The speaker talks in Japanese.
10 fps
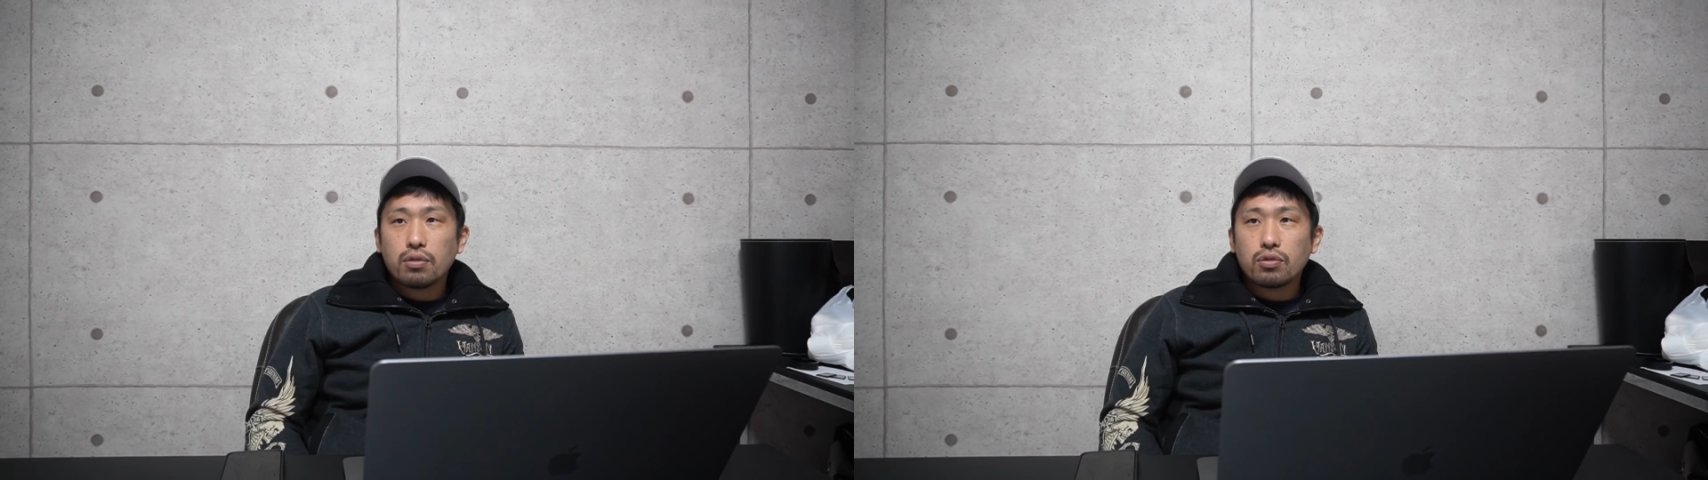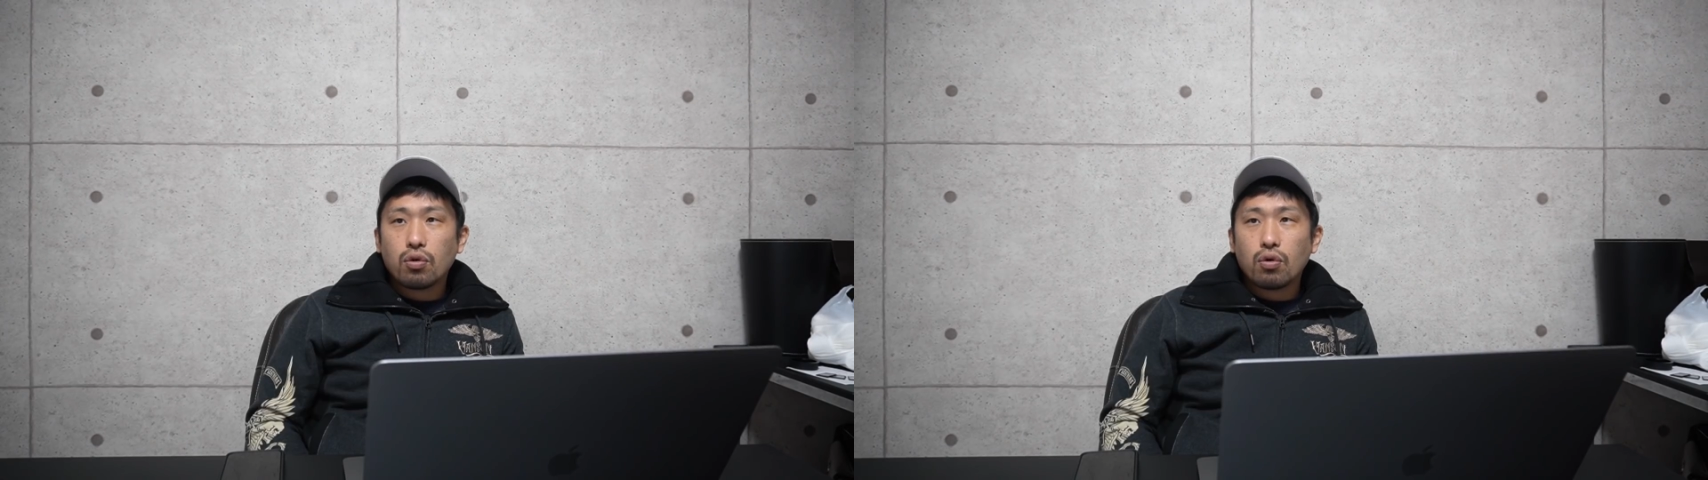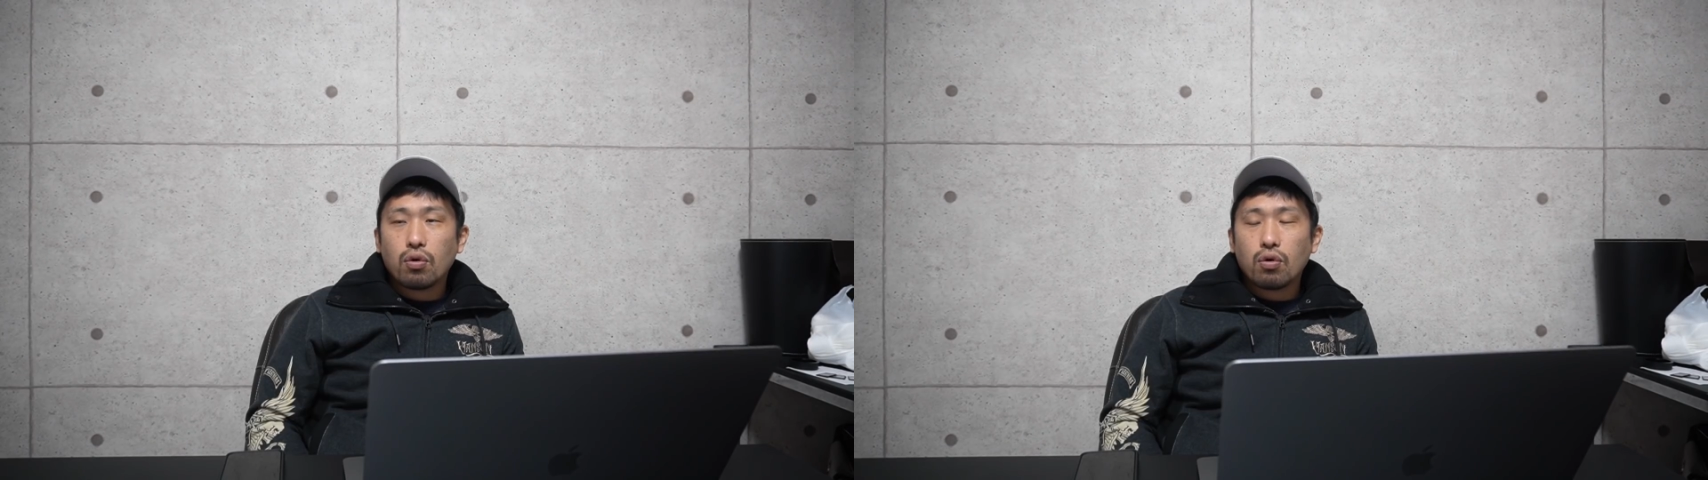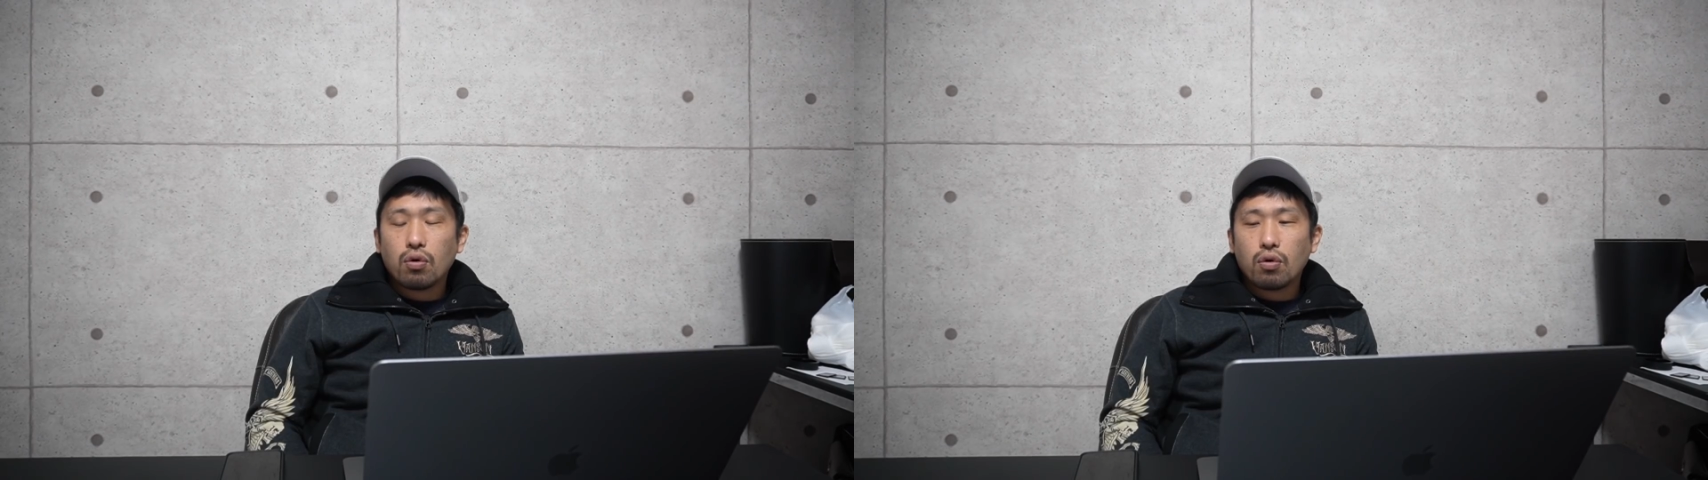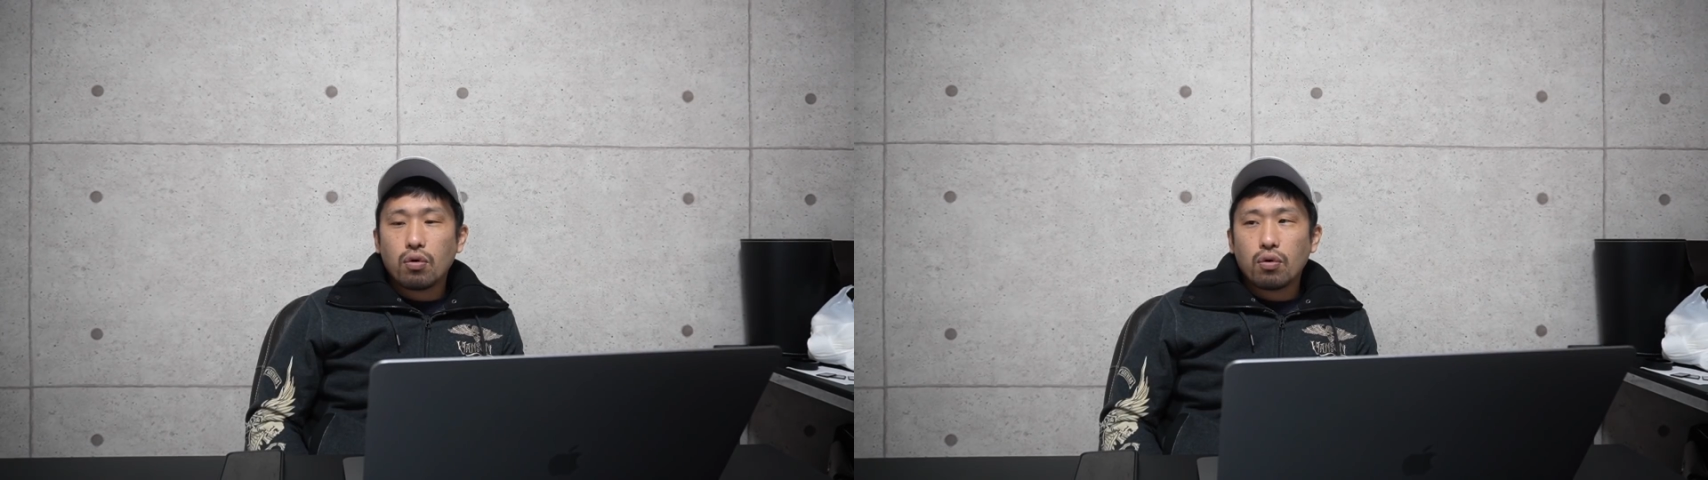そ
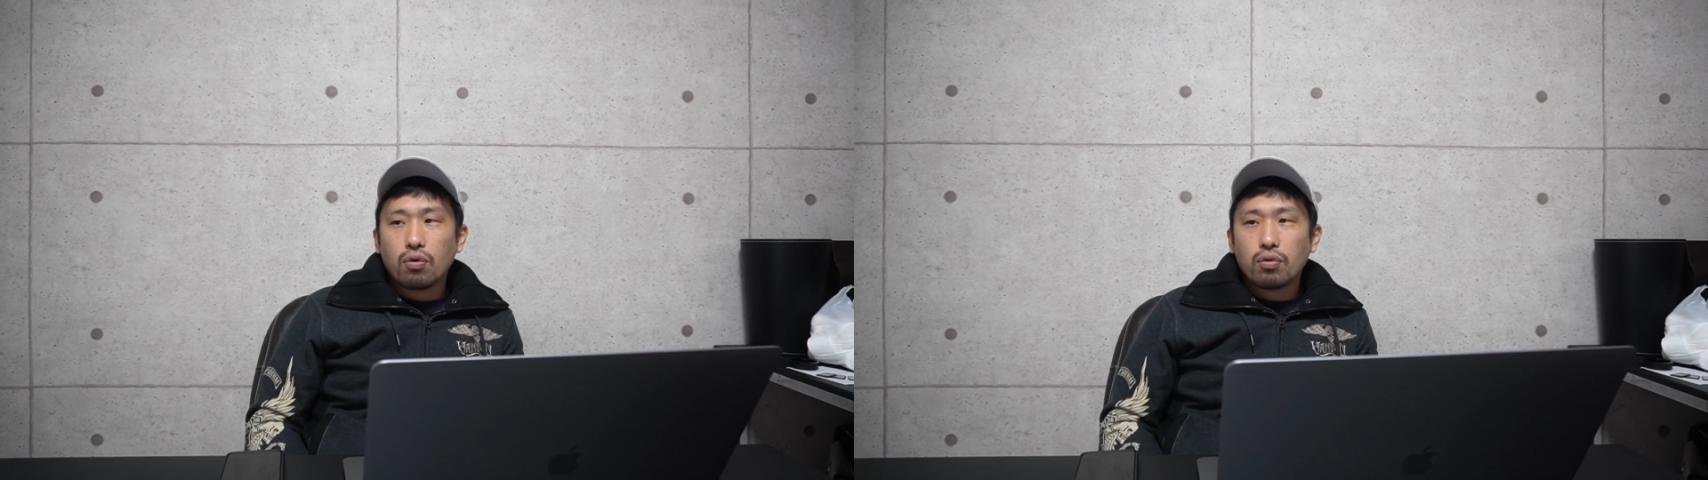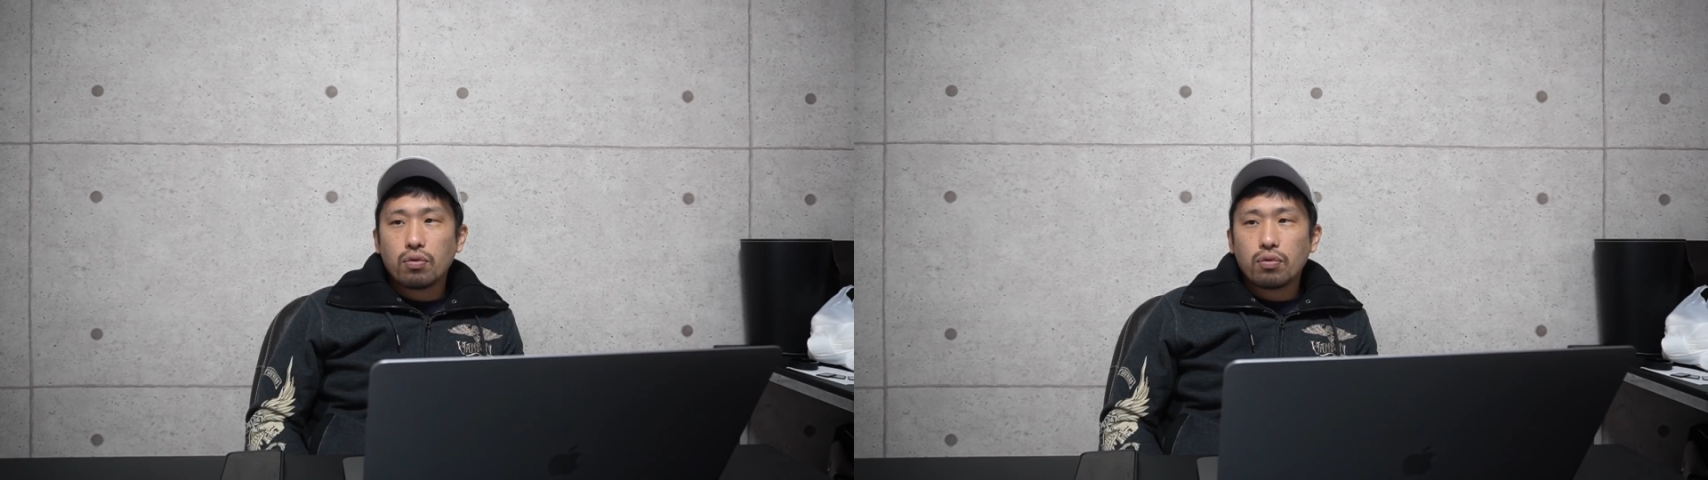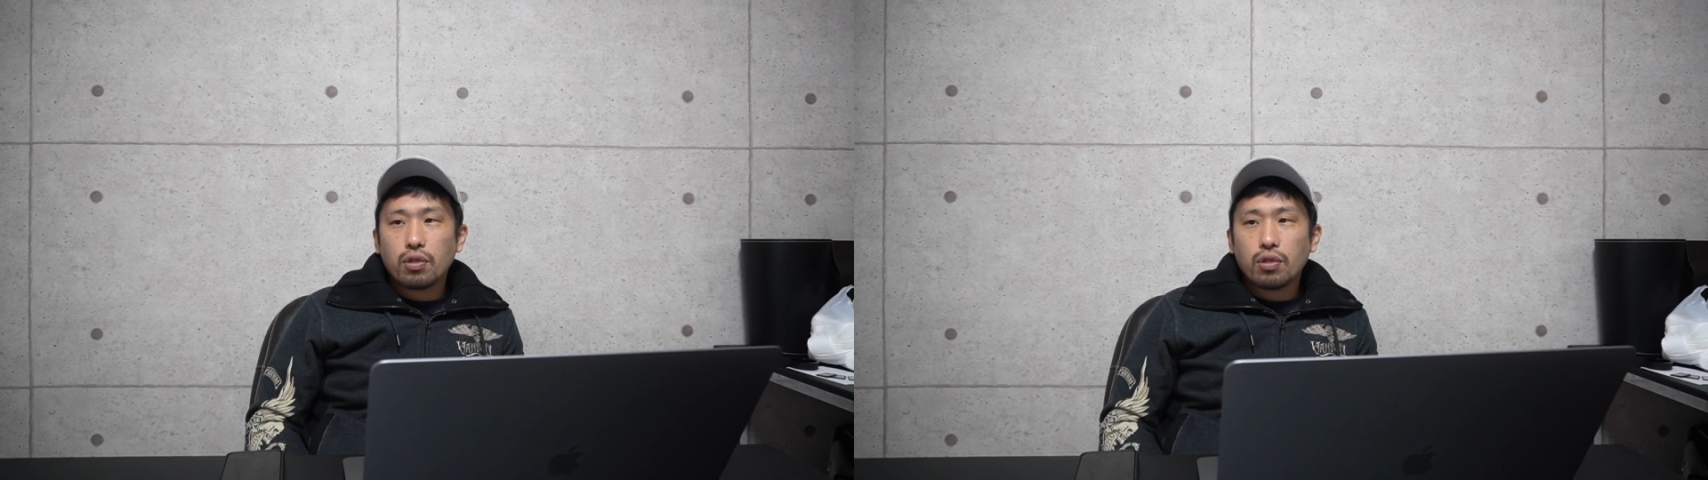の